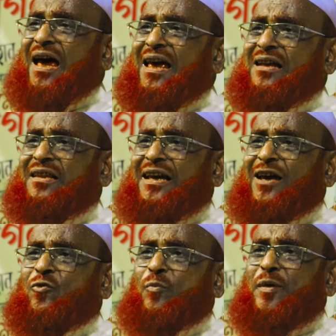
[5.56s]
গিয়া
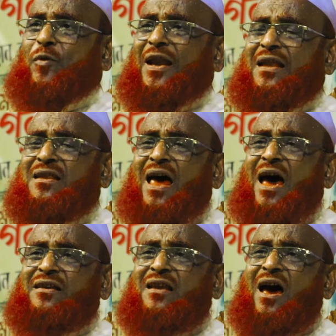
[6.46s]
একদিকে নবী বলেন
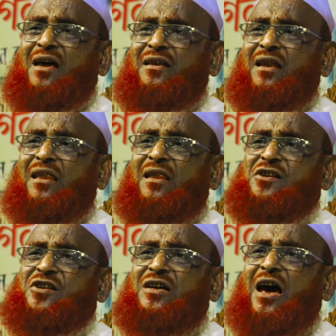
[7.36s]
লাইলাহা
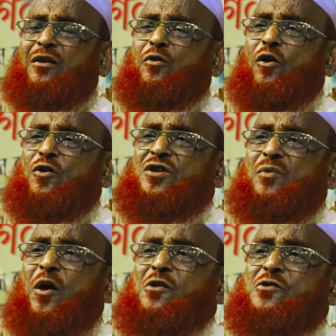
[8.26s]
ইল্লাল্লাহ স্বীকার করো
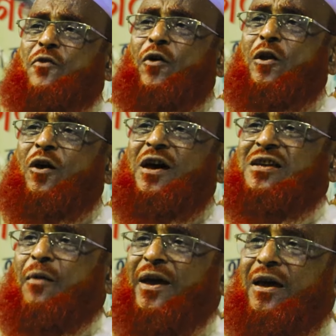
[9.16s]
জীবন সফল
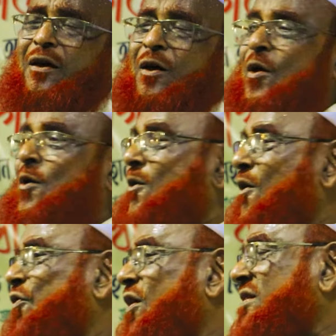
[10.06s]
হয়ে যাবে
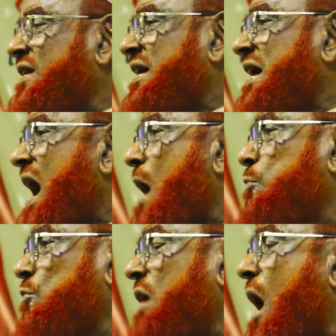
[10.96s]
দিকে
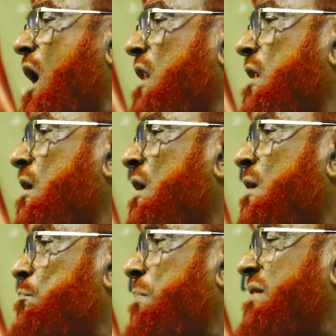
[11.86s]
আবু জাহাল
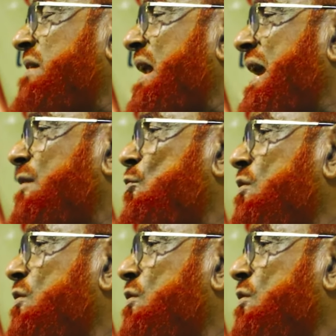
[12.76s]
বাজারের